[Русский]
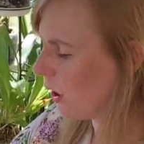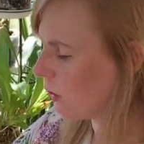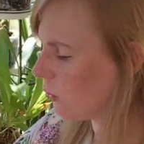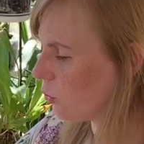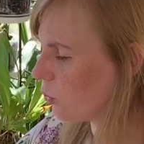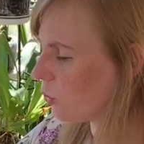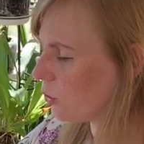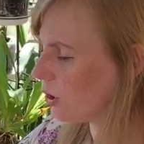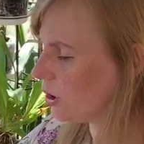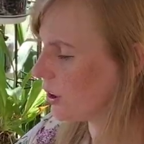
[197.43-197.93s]

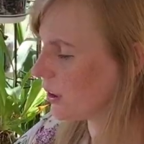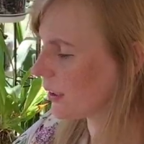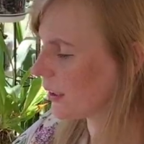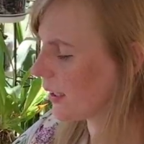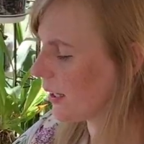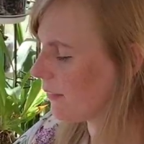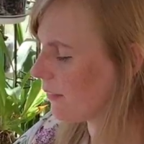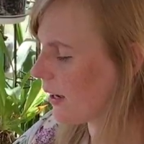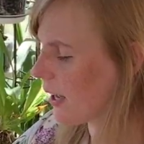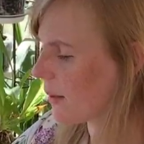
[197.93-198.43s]
то
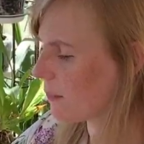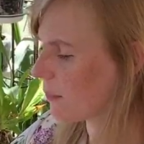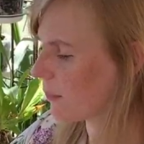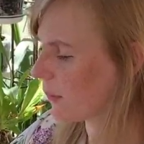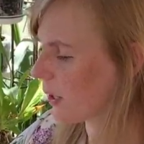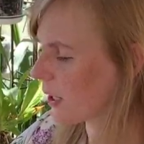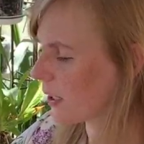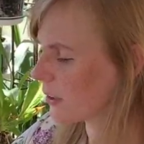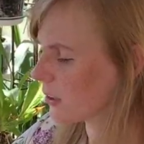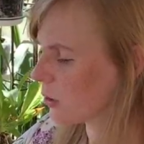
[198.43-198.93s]
дерновая
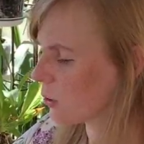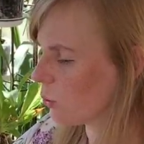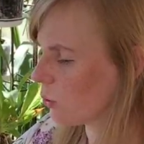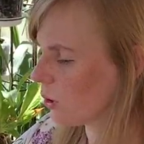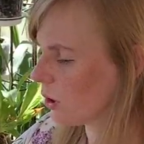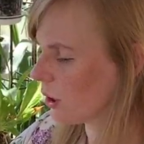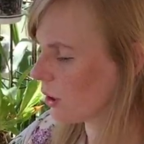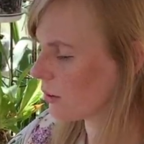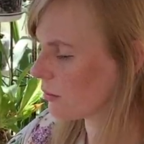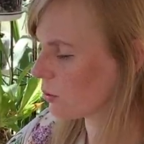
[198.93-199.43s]

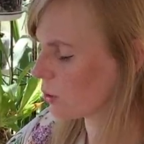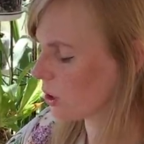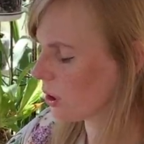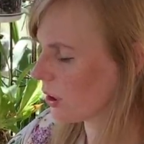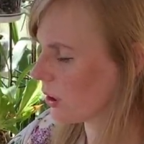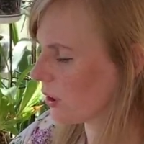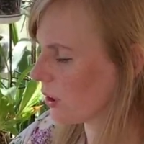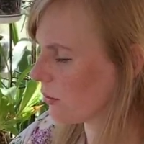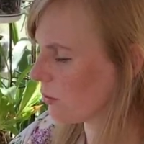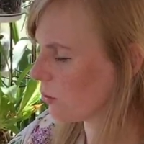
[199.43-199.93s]
прослойка вот
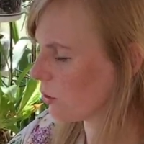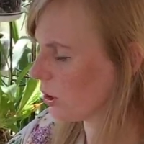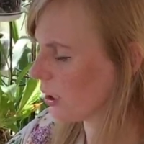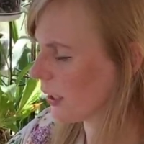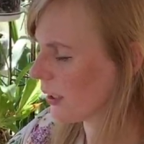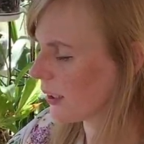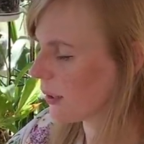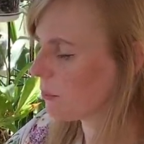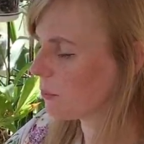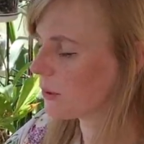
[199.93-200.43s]
эта, вот
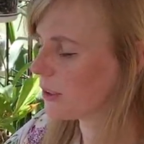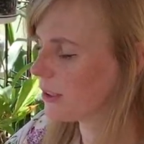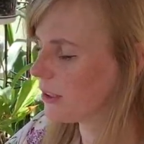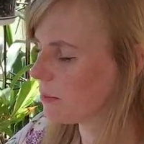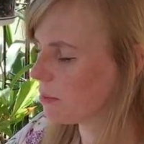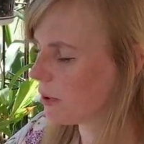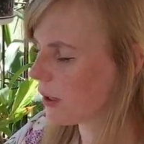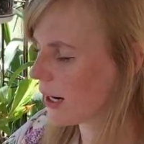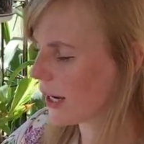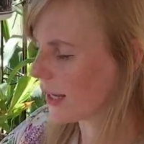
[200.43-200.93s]
она
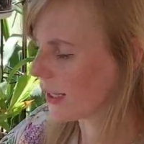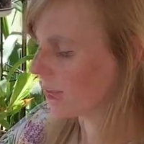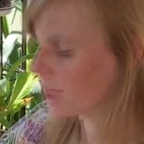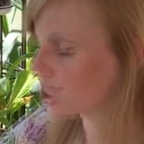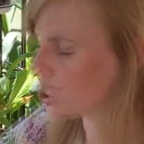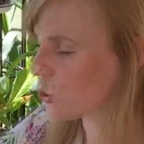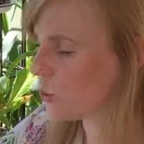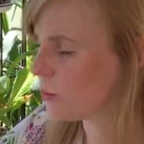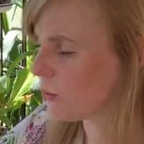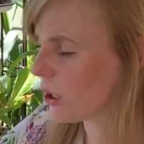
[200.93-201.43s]
погибает.
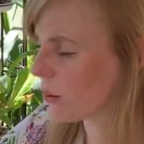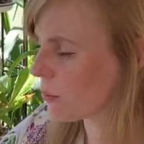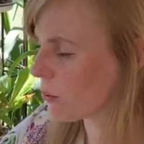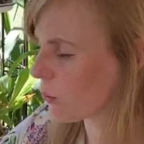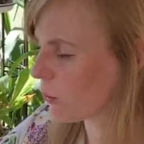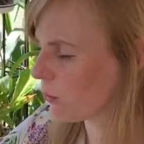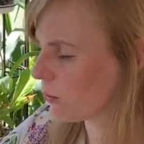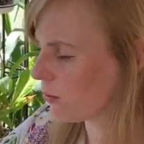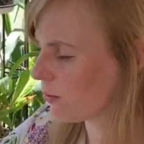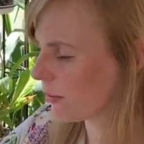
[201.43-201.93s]
Ножом я
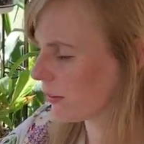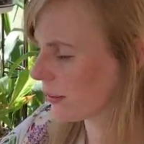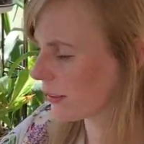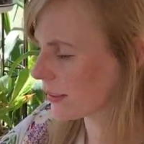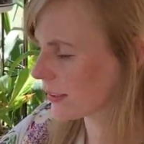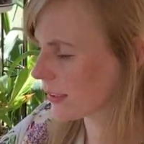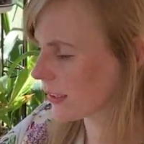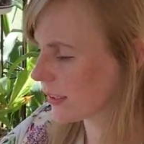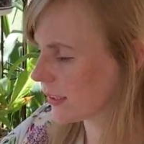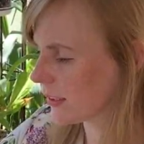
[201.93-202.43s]
пробовала
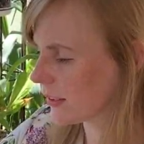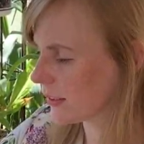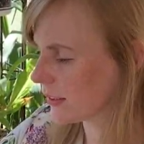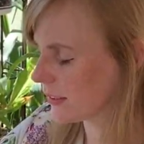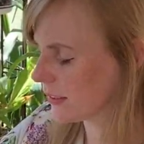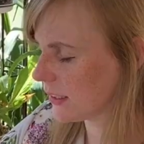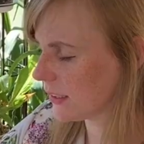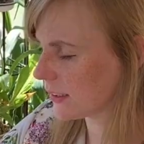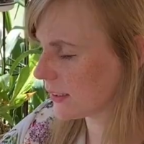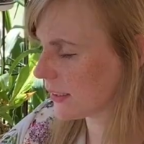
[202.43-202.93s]

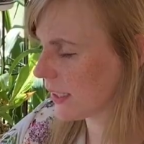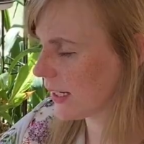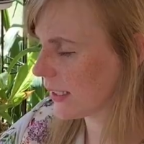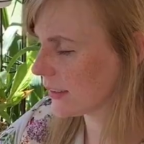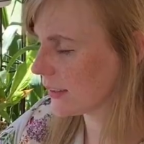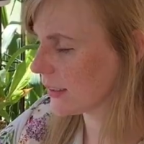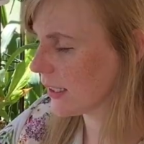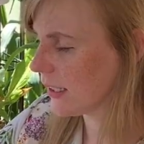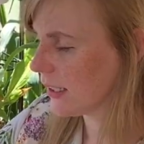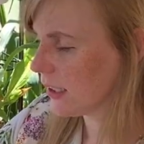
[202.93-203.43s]

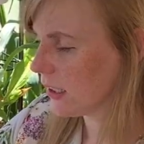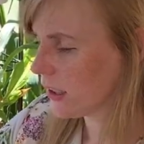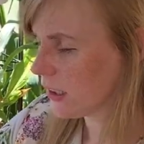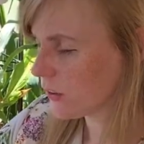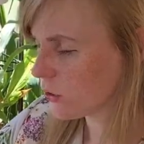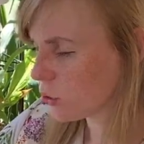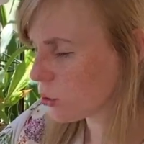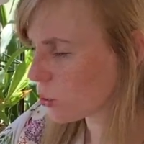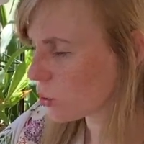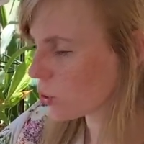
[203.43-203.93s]
срезать,
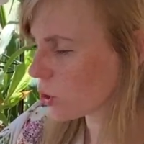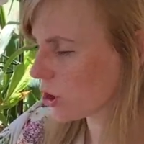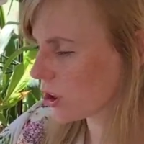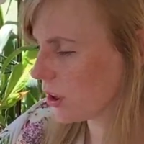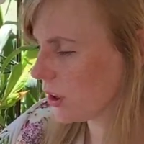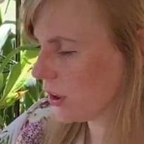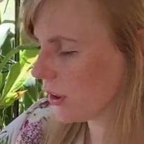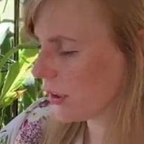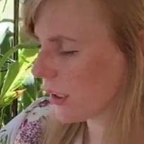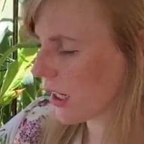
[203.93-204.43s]
тоже
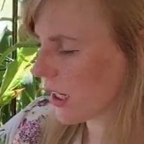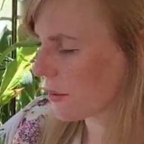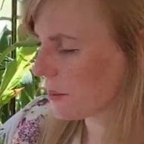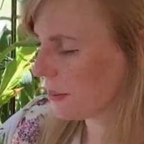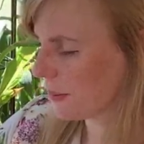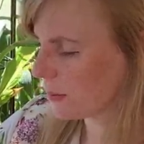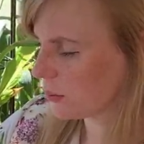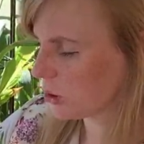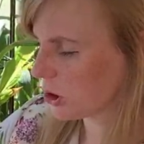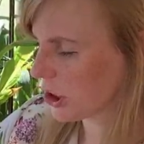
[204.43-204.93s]
не так
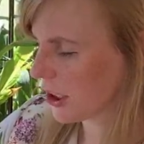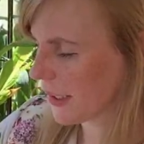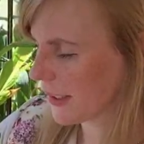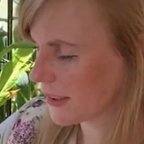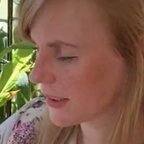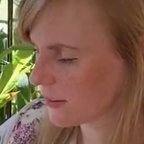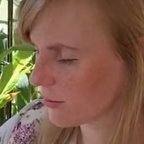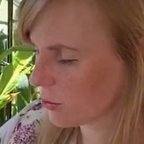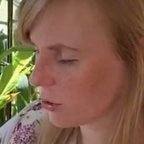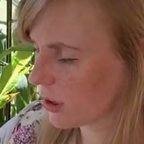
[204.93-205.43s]

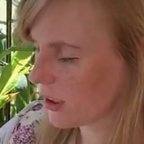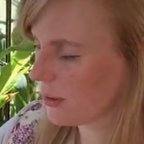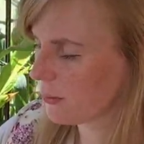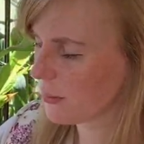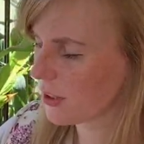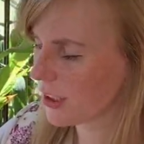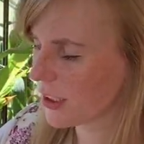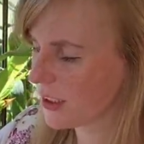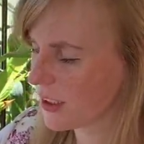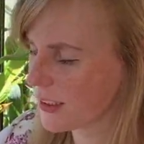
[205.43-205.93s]
получается. Вот для
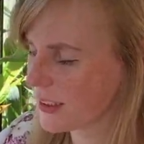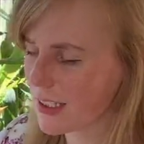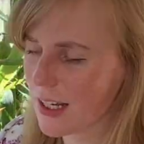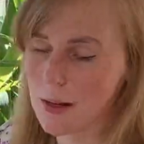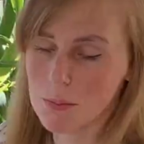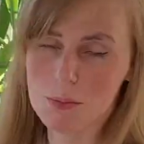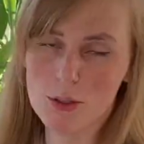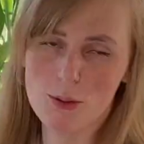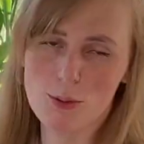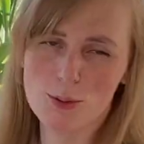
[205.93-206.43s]
меня
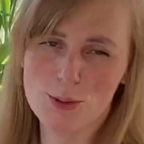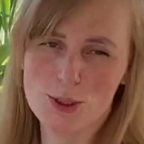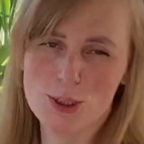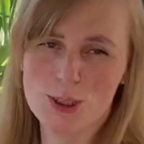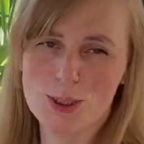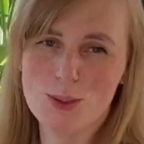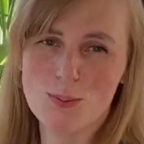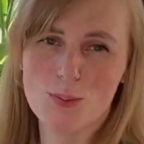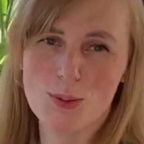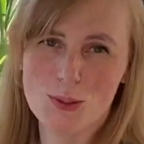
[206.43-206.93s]
самый
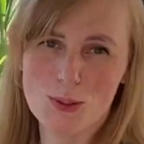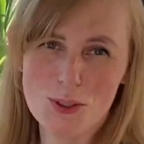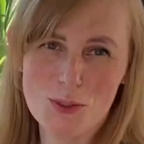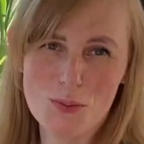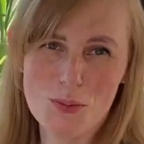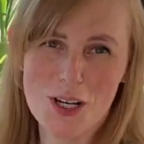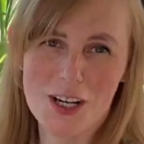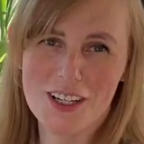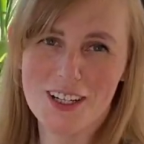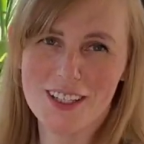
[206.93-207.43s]
лучший способ,
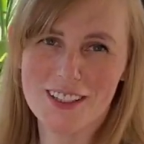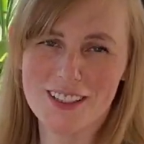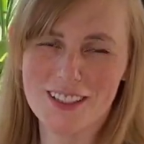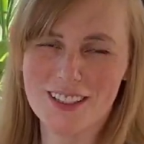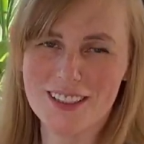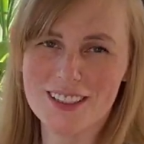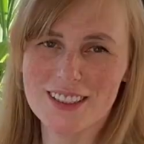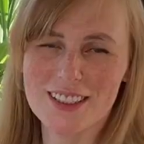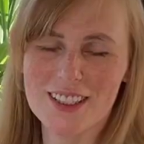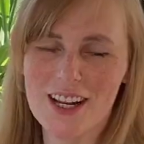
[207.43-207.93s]
как это
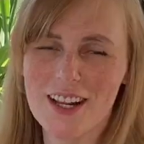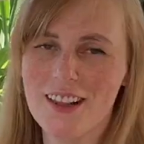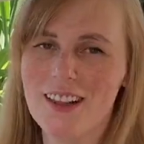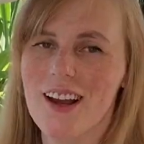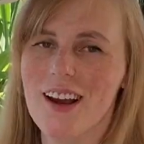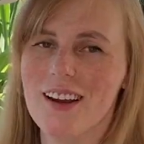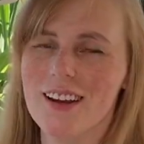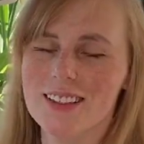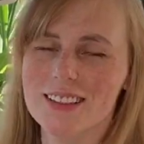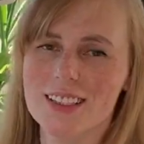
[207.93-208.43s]
ни странно,
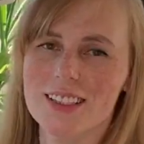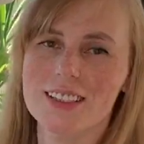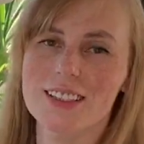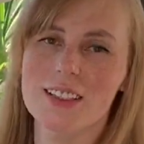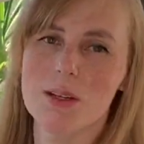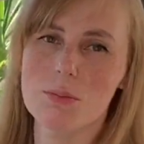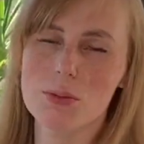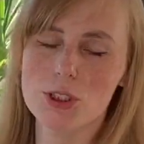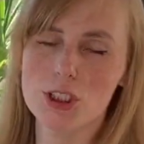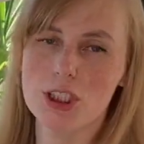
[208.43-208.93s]
оказалась
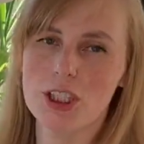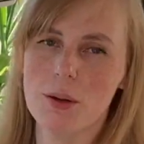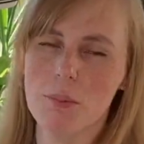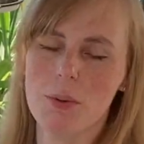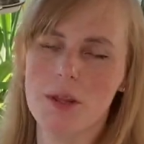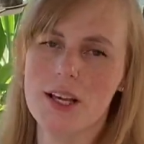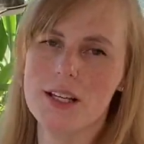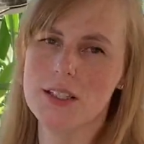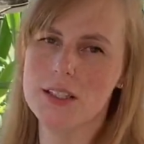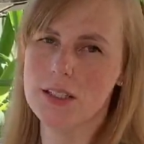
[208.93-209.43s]
обычная
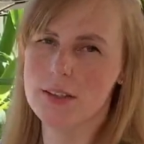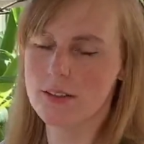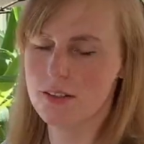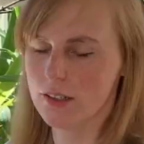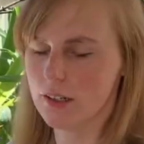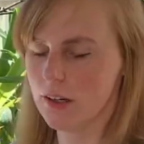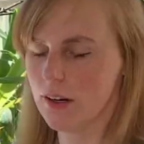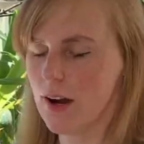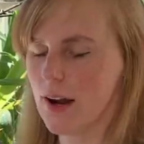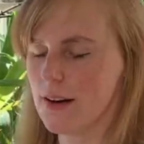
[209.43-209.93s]
пластиковая
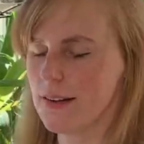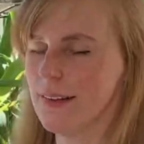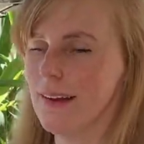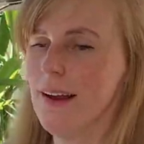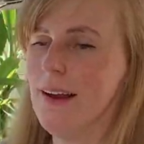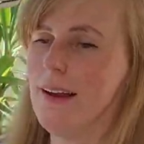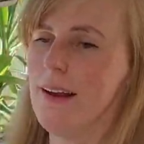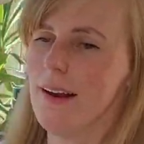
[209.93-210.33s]
карта.